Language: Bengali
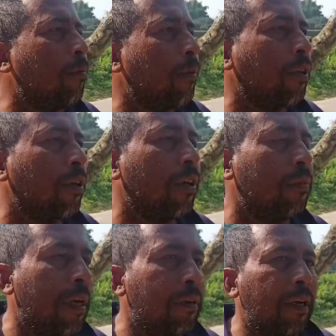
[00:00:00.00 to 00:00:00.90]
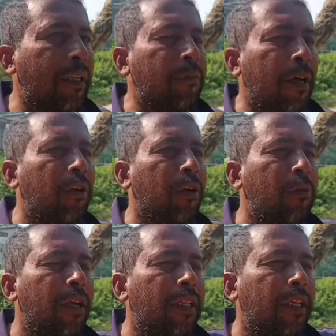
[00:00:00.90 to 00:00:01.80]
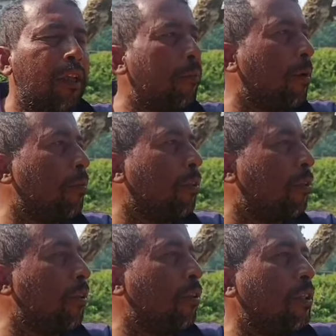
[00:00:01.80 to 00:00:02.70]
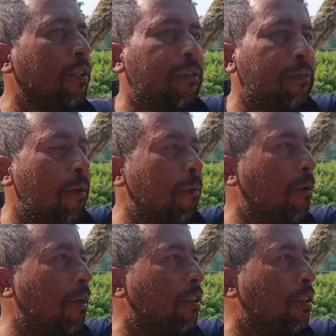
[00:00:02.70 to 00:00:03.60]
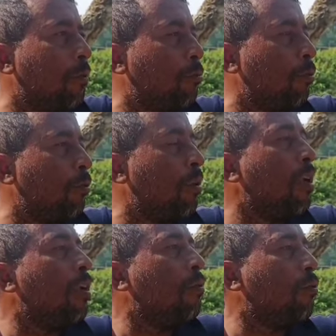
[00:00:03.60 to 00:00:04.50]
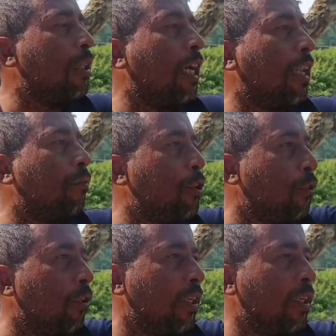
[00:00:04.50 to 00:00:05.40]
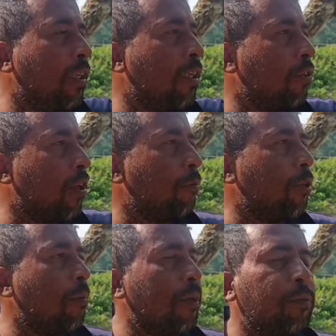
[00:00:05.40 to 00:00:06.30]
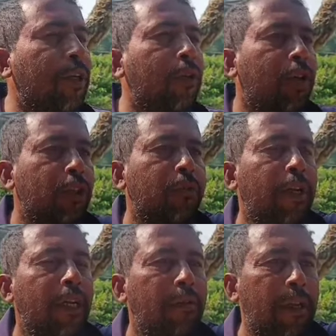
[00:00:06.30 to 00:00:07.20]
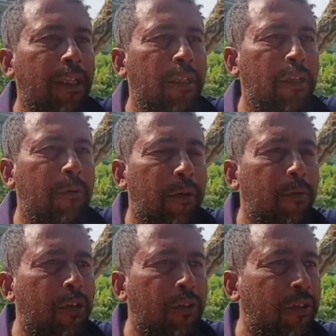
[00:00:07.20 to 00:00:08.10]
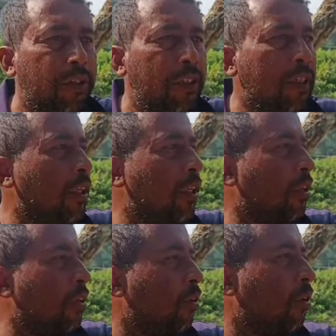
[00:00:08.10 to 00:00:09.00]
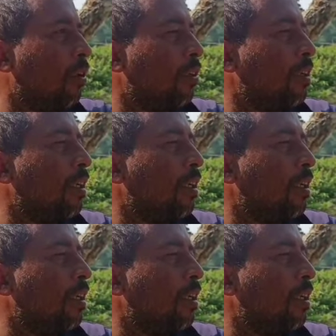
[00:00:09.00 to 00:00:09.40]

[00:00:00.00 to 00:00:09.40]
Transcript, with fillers: আমরা তো বাড়িতে বাড়ি করে বইতে আমরা পিছন দিয়েছে আমরা বাড়ি এটা পিছনে আমাদের নামাজ পড়ে নটার সময় বাড়িতে আমরা বয়ে দিয়েছি তখন